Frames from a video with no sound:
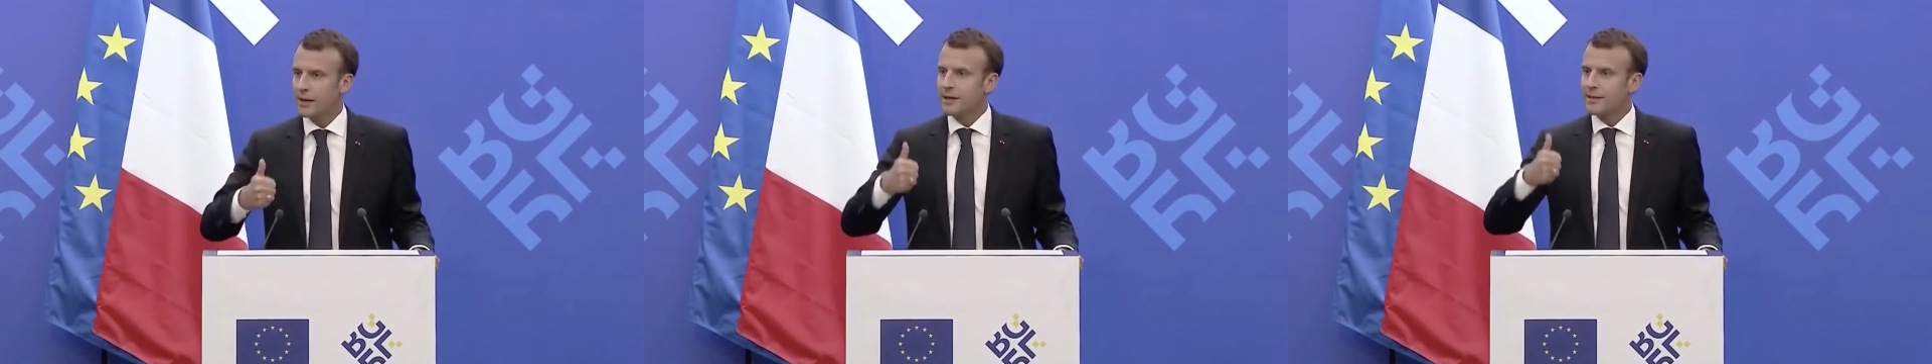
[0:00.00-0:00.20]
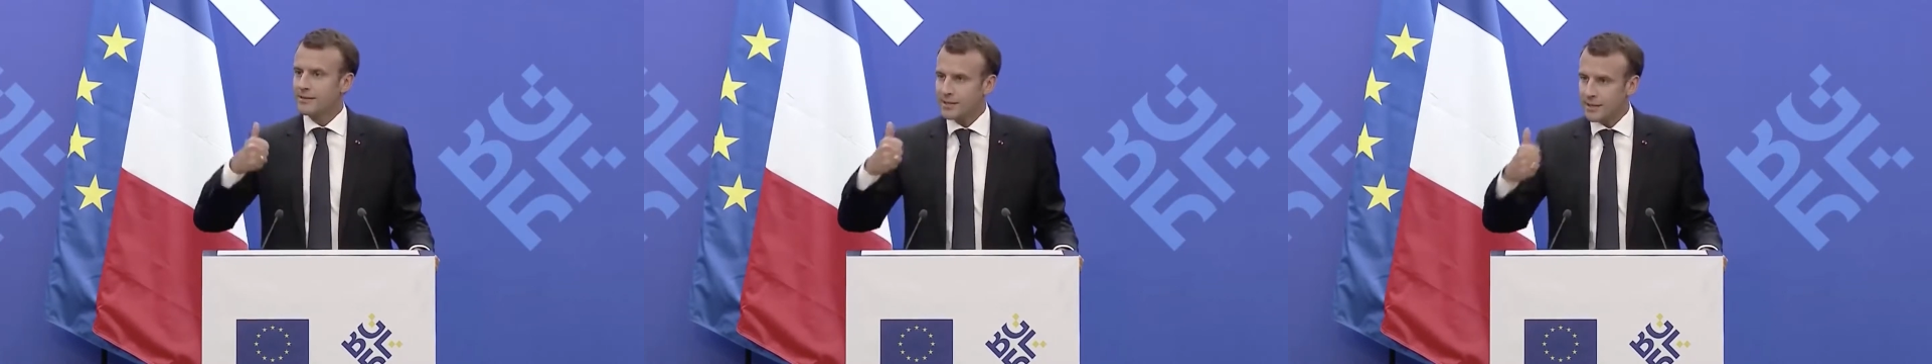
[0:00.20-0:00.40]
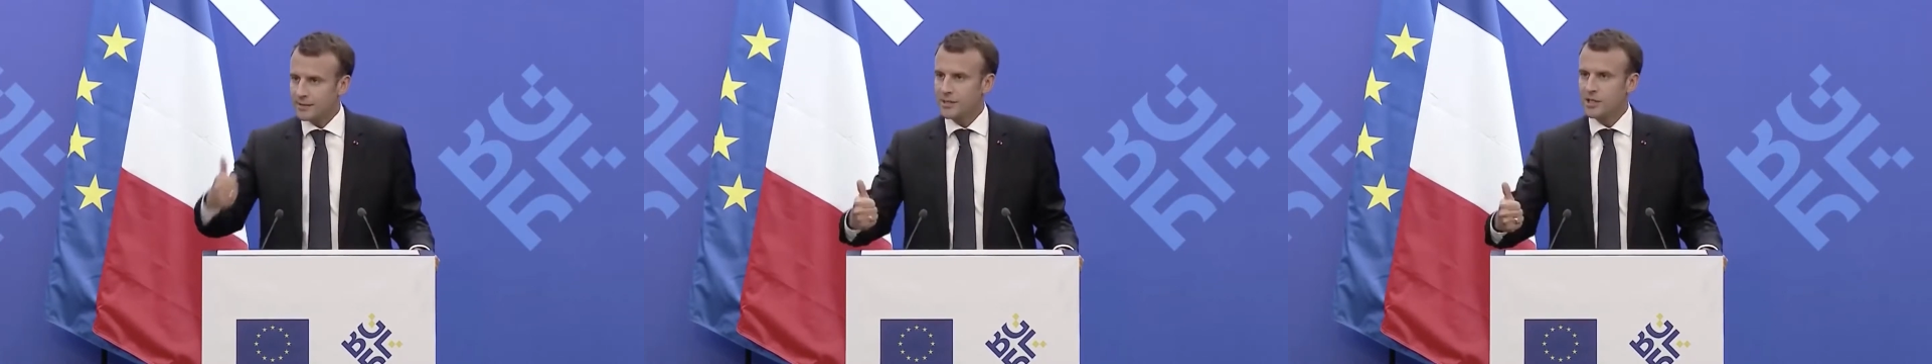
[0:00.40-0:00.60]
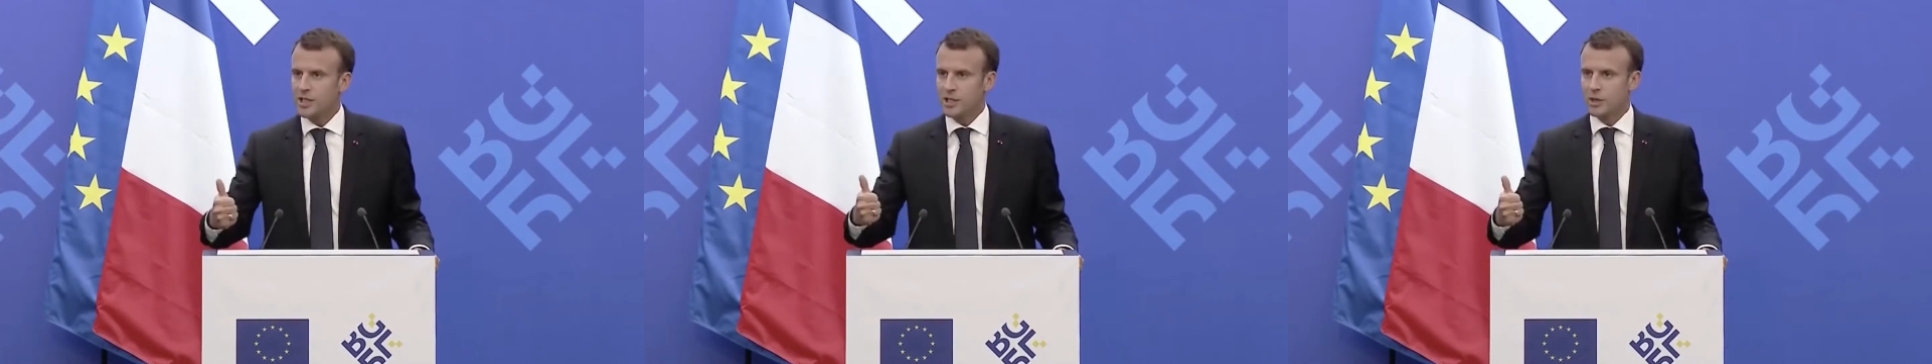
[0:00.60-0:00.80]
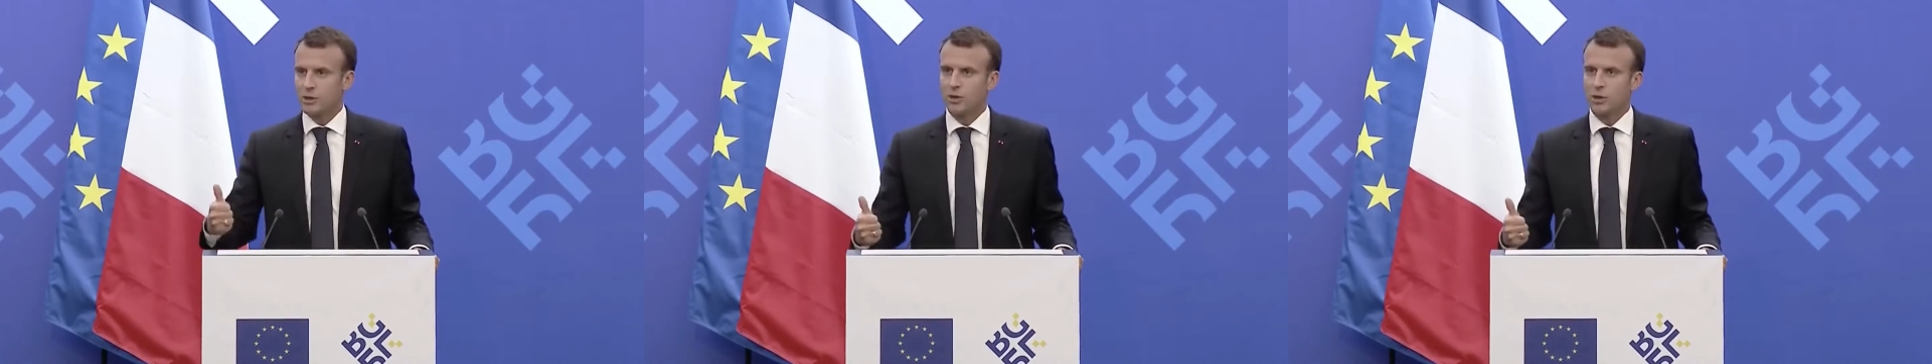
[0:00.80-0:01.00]

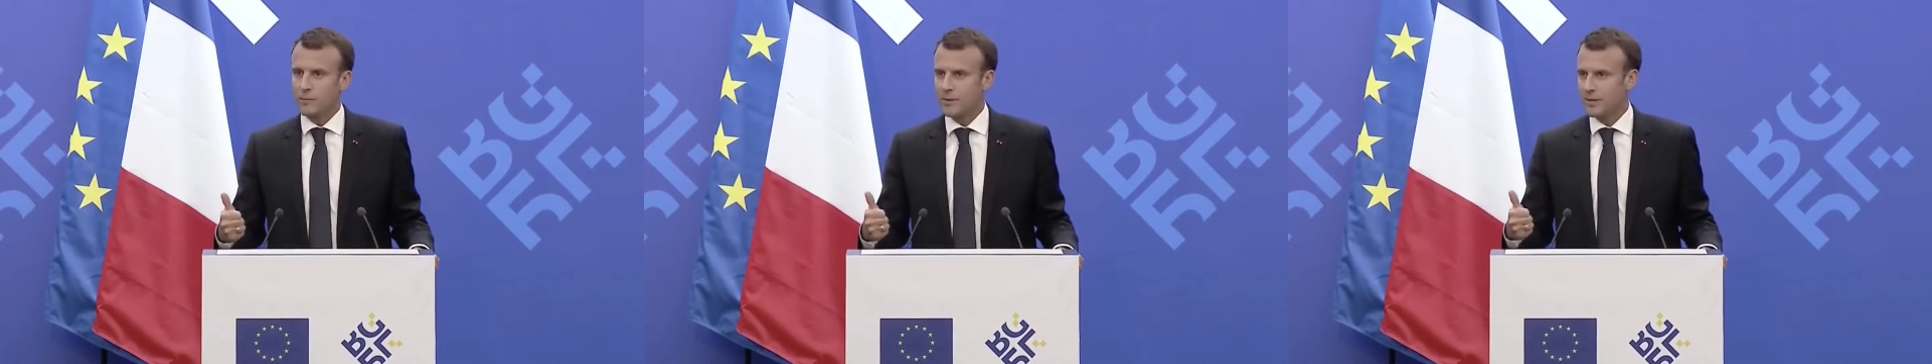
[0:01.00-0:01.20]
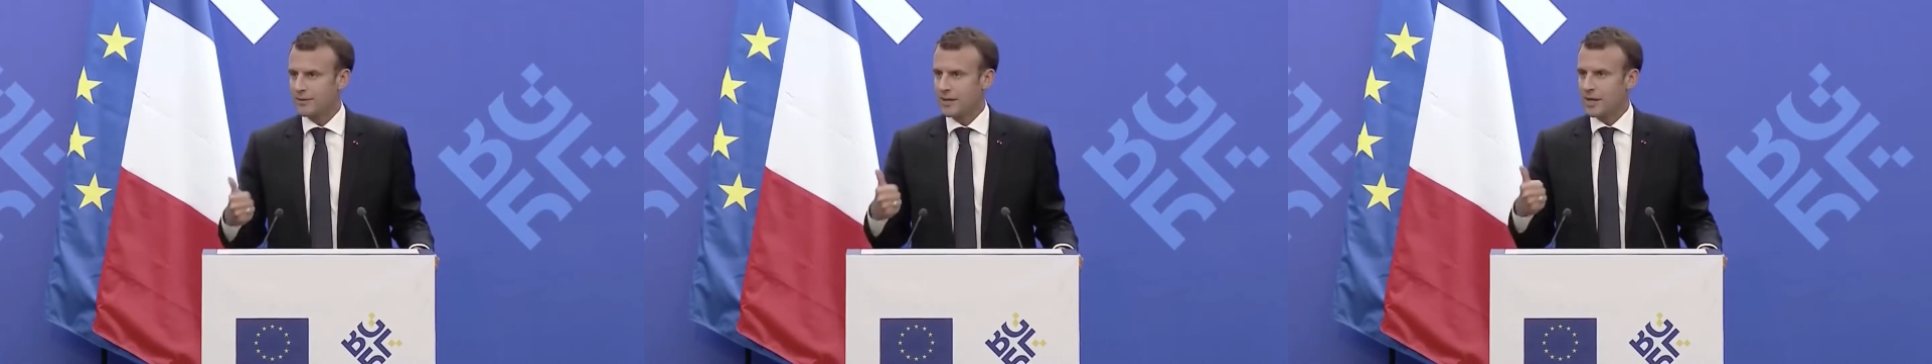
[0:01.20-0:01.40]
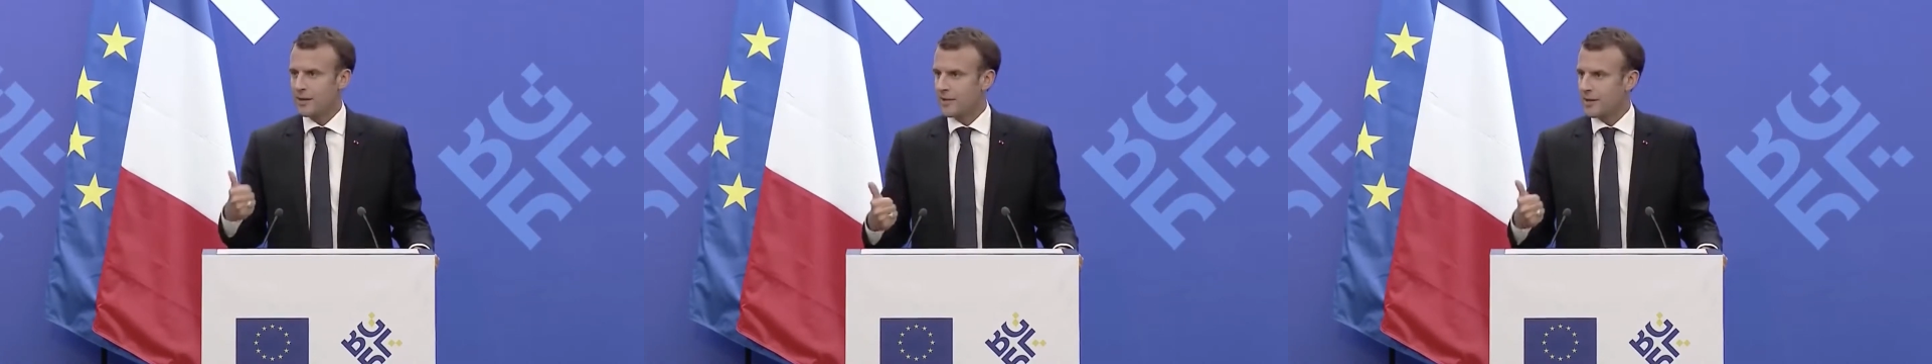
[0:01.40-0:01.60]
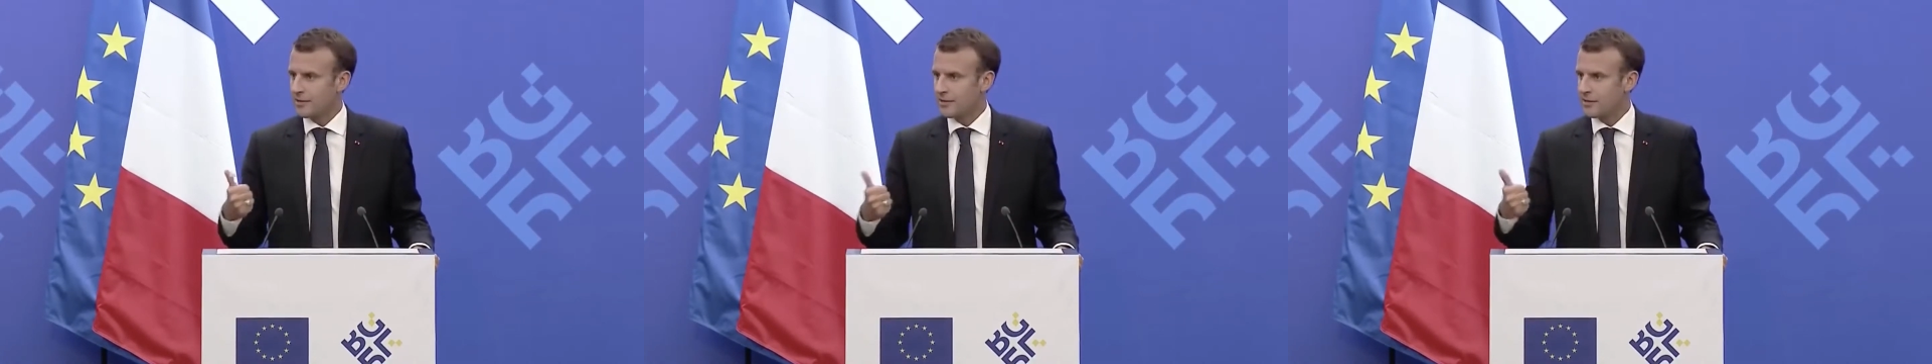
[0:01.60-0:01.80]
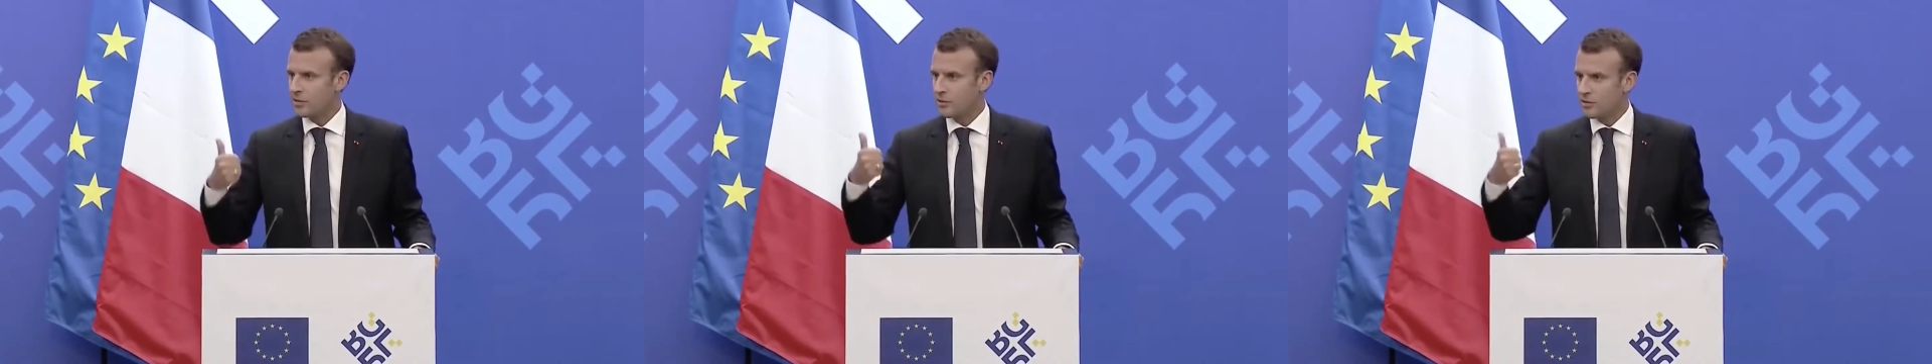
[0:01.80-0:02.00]
stratégico-commerciale avec les
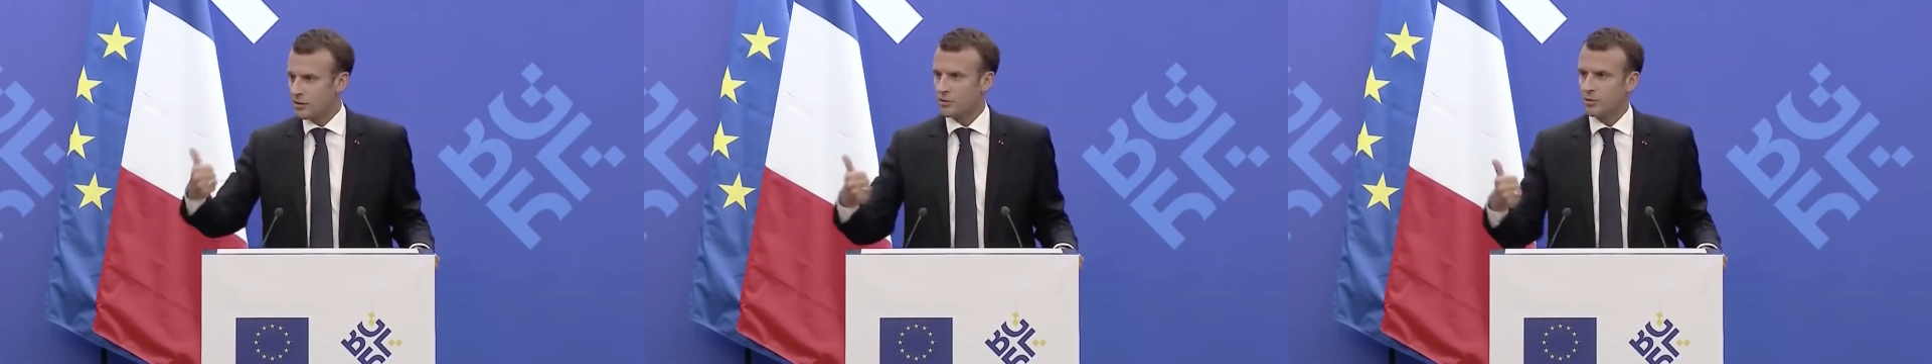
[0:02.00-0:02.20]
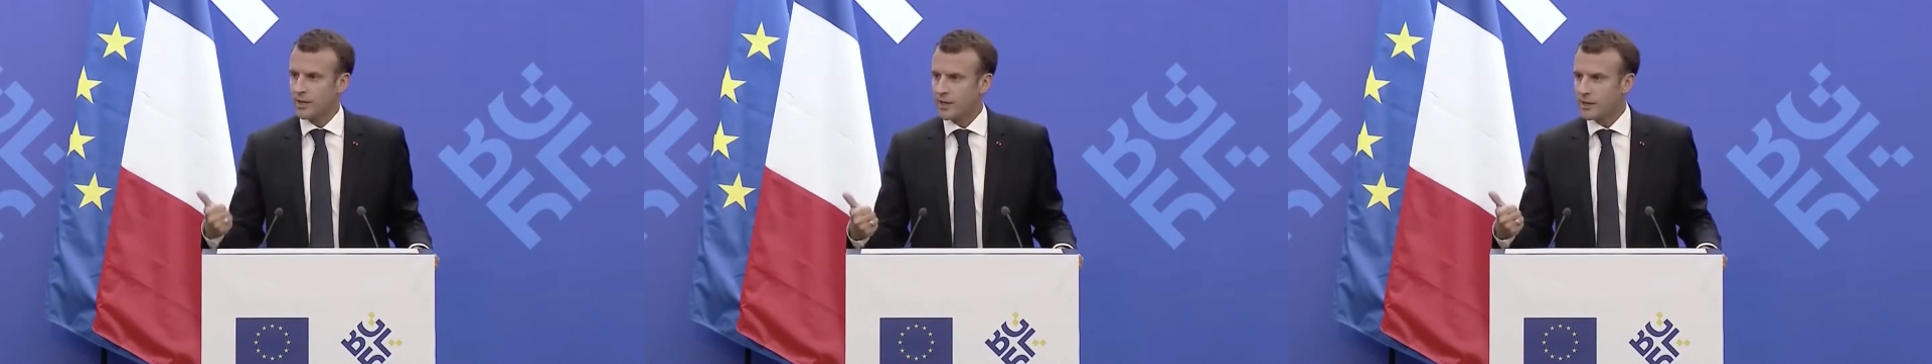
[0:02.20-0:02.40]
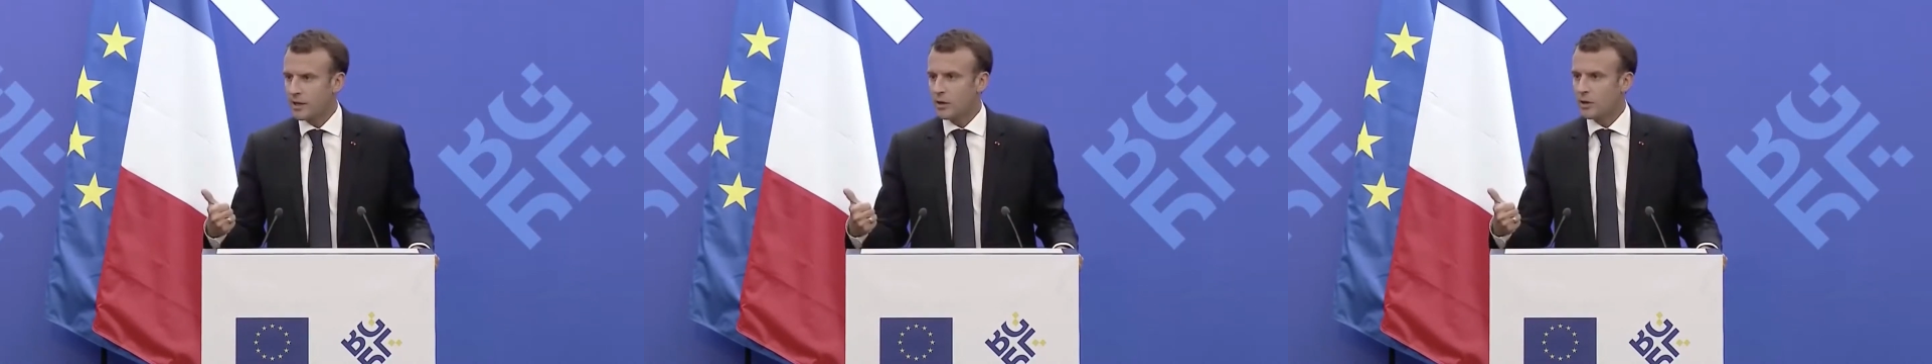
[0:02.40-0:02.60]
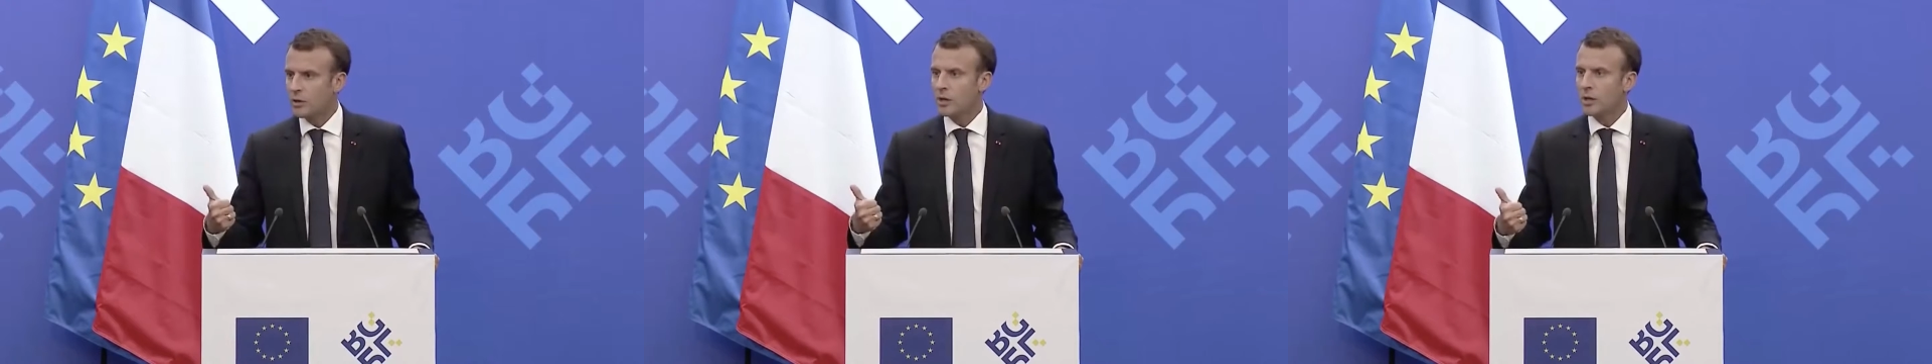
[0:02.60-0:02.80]
États-Unis sur le cas de l'Iran.